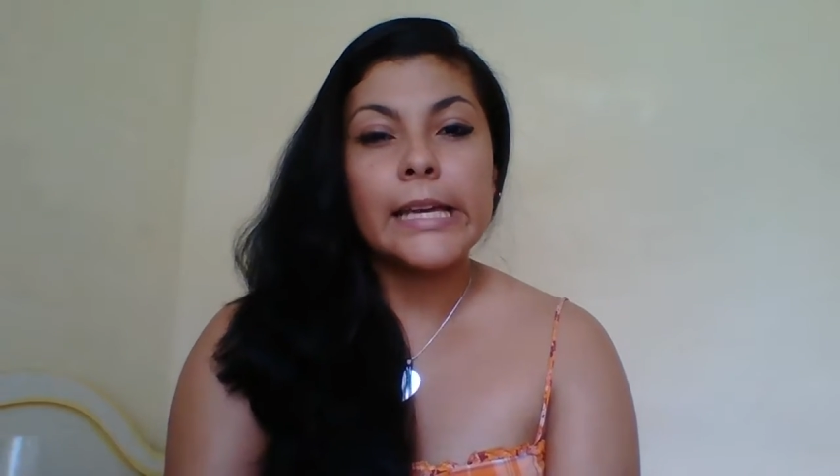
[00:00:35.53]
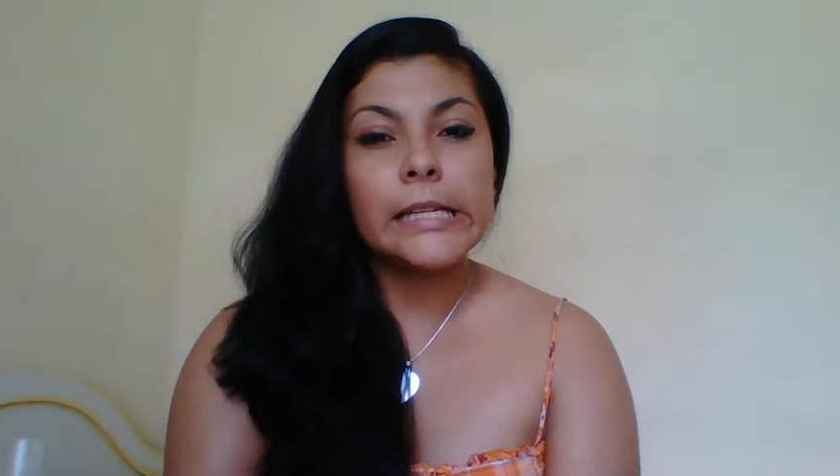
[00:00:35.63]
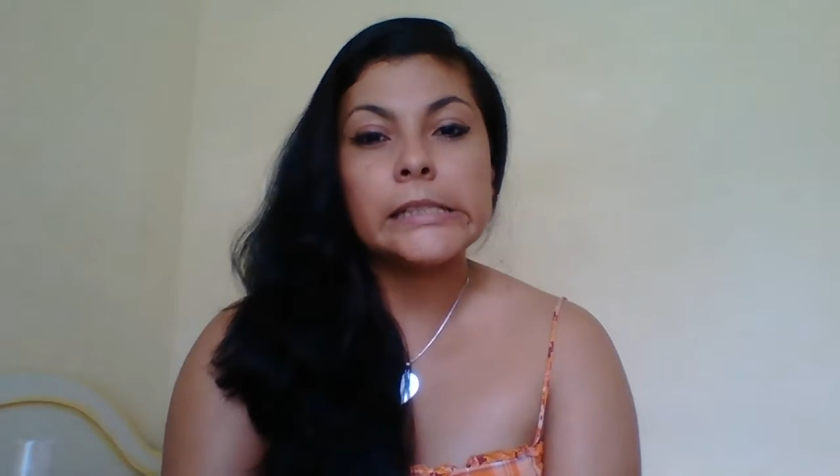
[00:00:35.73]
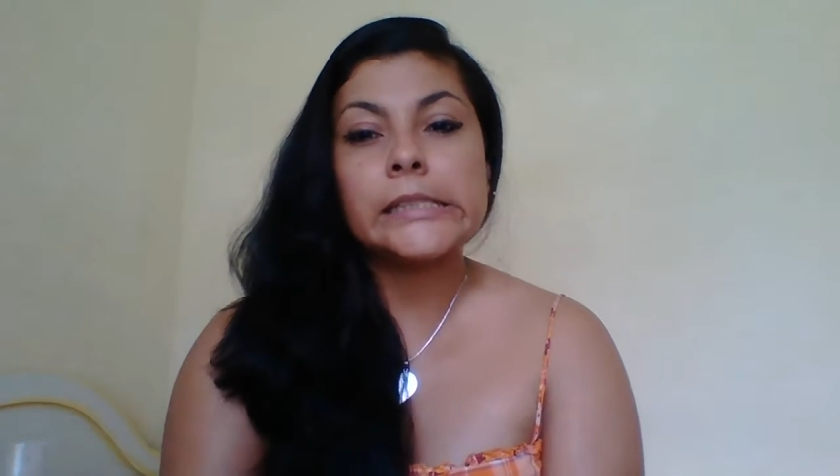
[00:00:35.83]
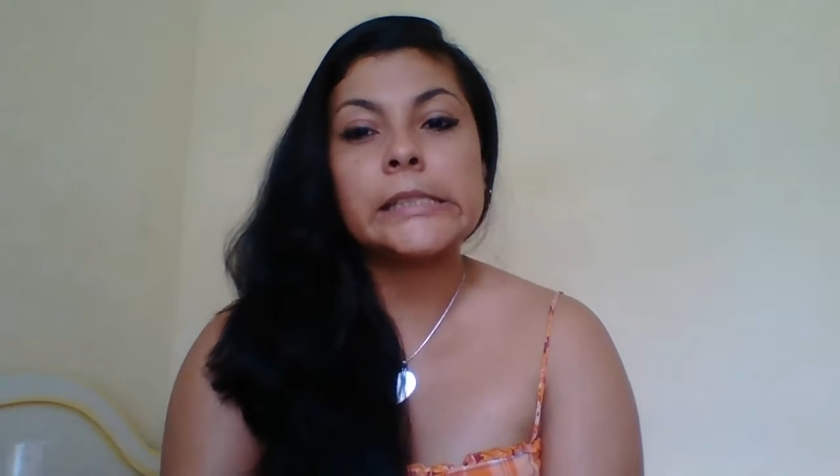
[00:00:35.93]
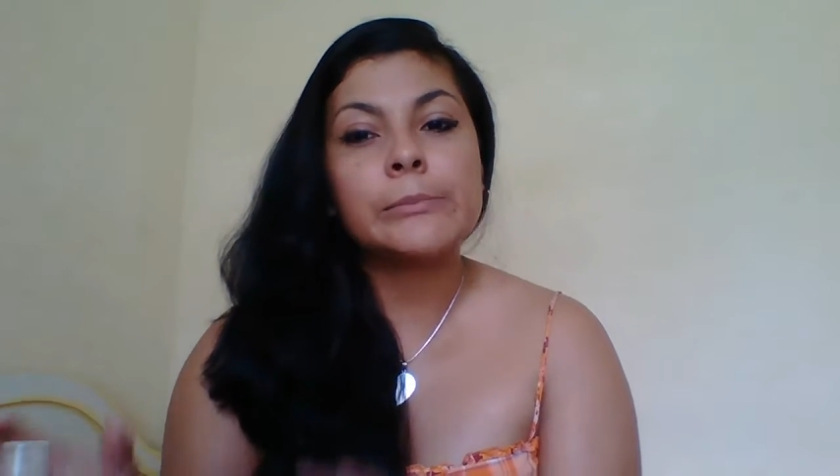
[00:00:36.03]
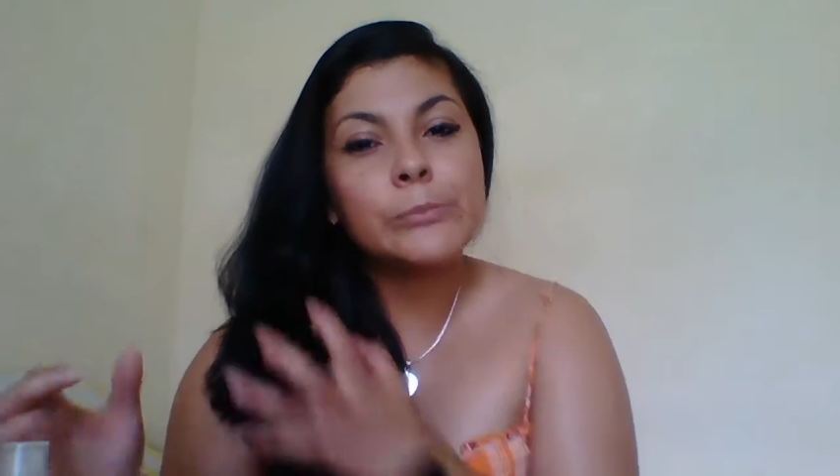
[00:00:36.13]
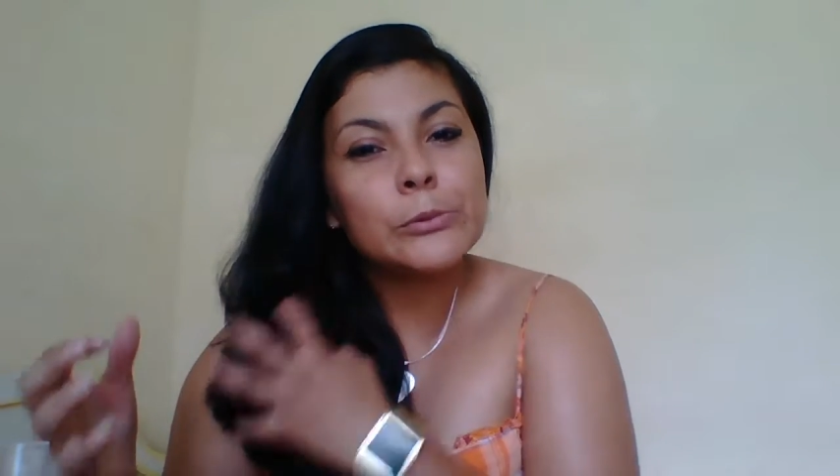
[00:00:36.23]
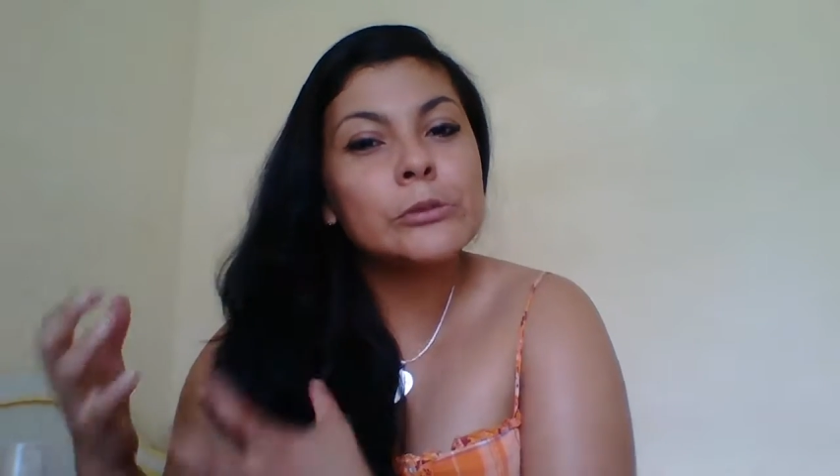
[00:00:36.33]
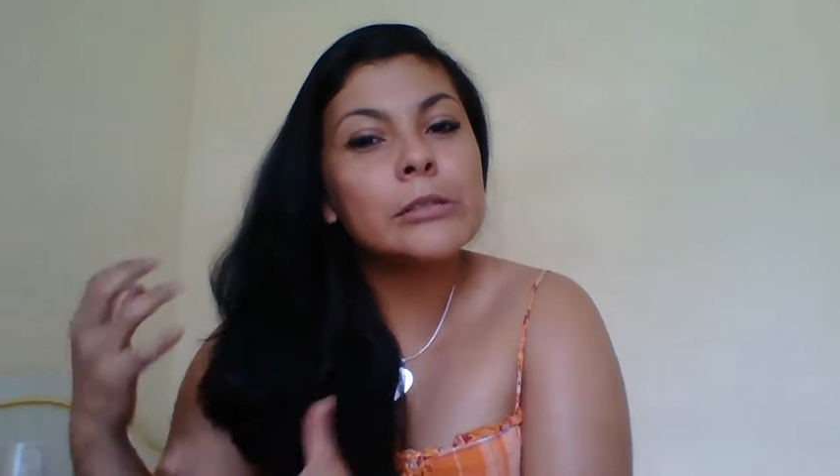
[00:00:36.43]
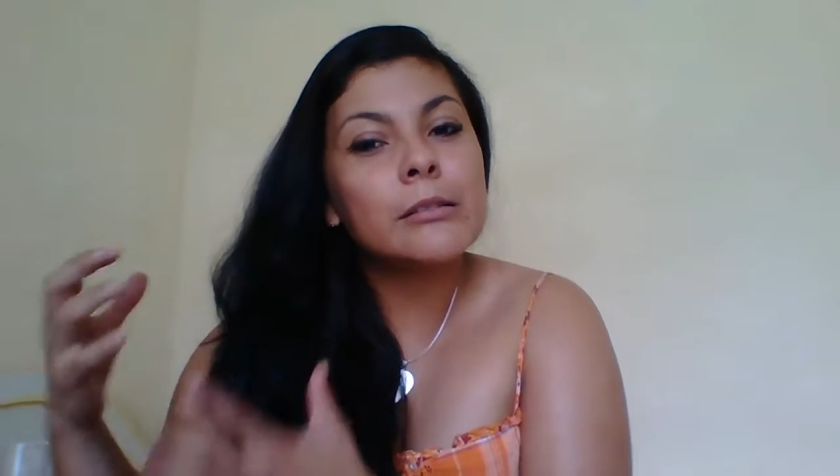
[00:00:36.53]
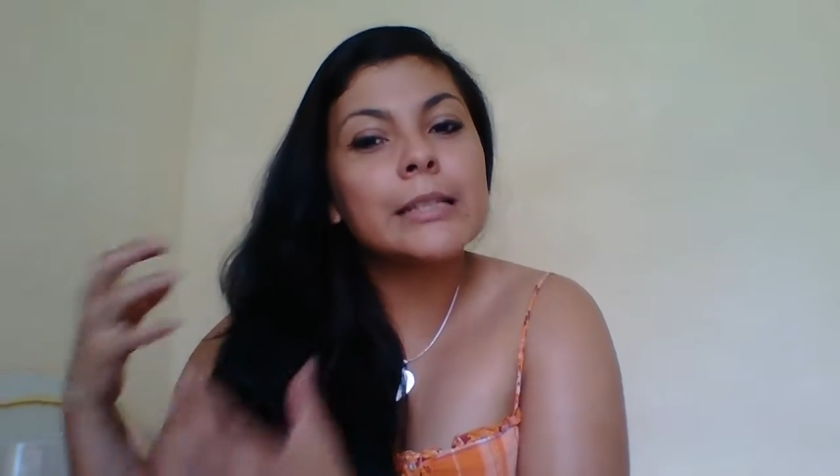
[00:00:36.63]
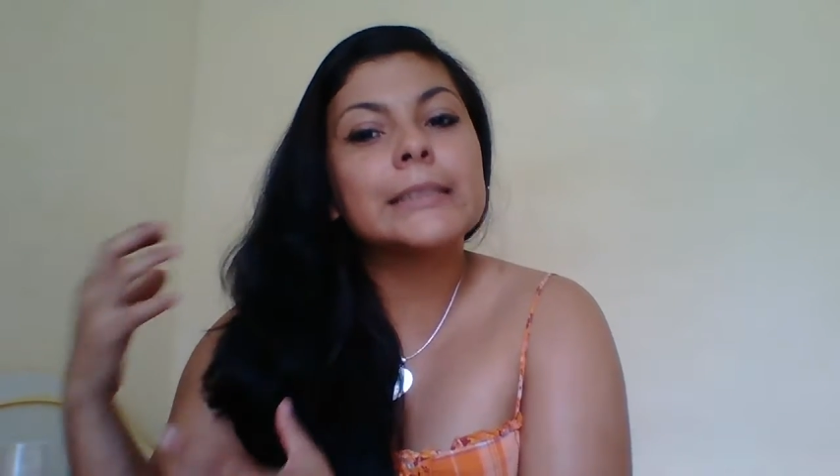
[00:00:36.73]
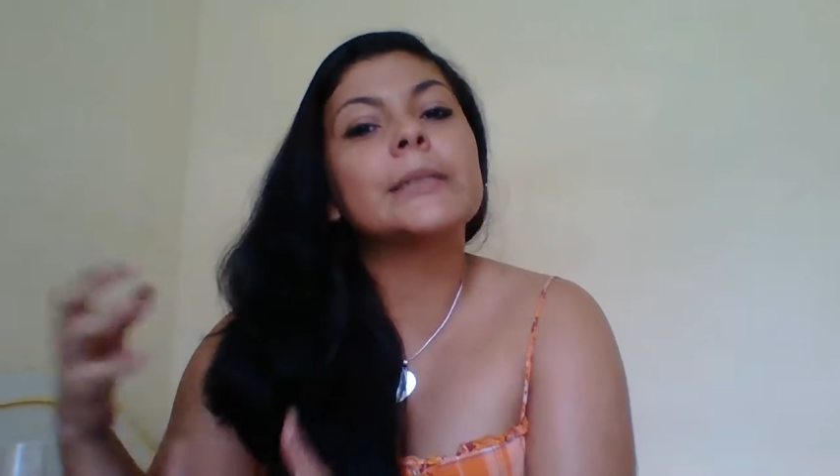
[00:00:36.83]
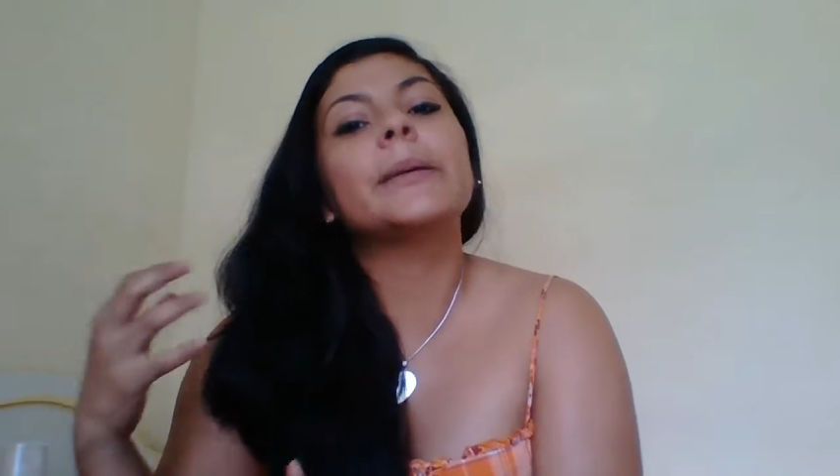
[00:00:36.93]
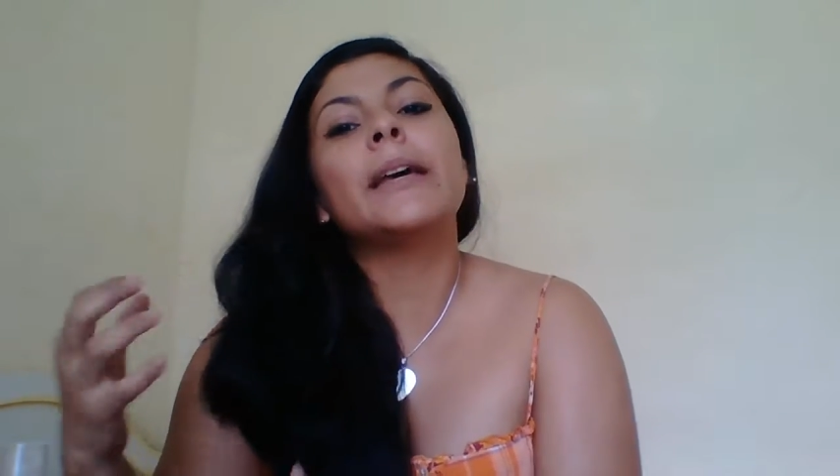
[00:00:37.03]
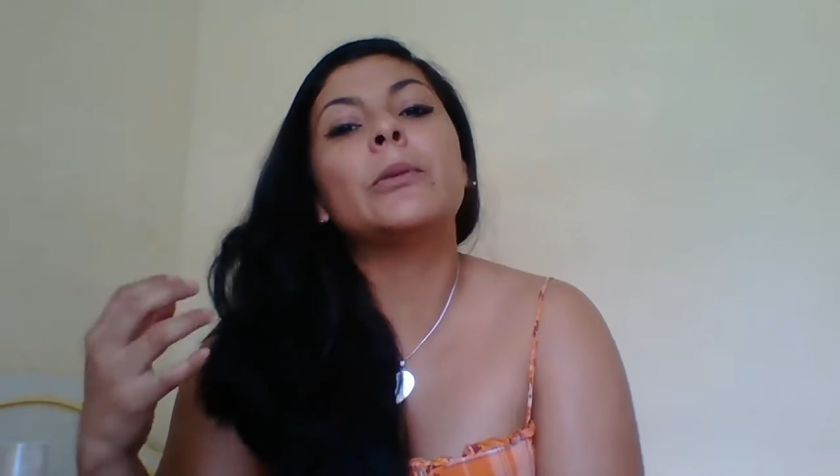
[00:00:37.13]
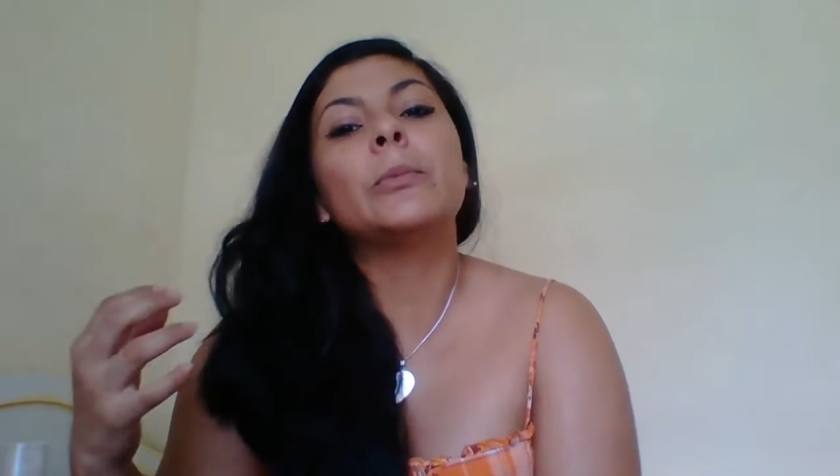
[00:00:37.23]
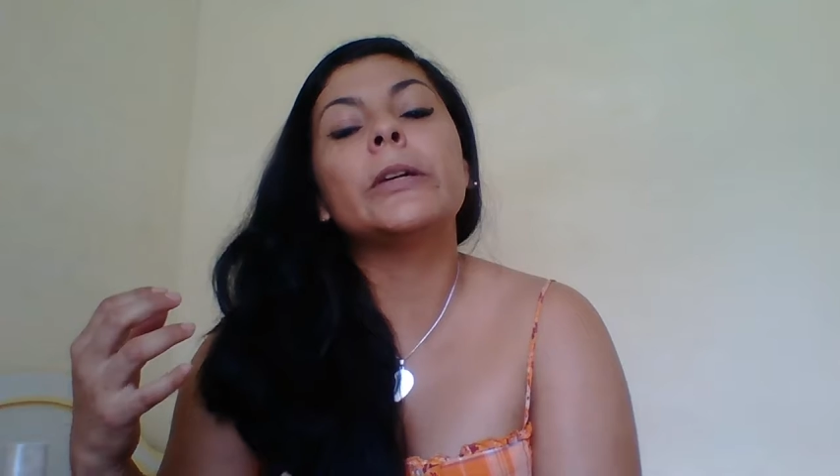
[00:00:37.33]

El shampoo aún así me deja un